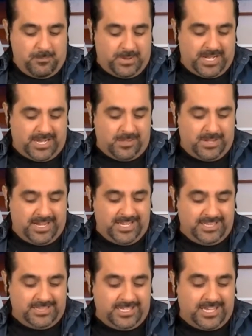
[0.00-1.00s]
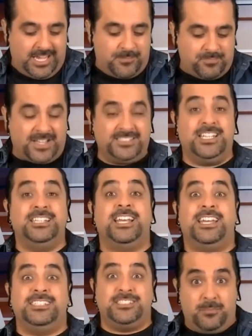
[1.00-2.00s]
para que más gente se
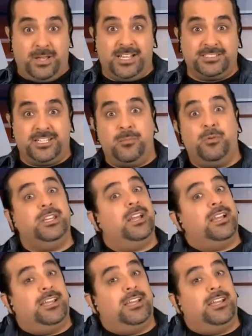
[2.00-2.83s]
interese en ver la ceremonia,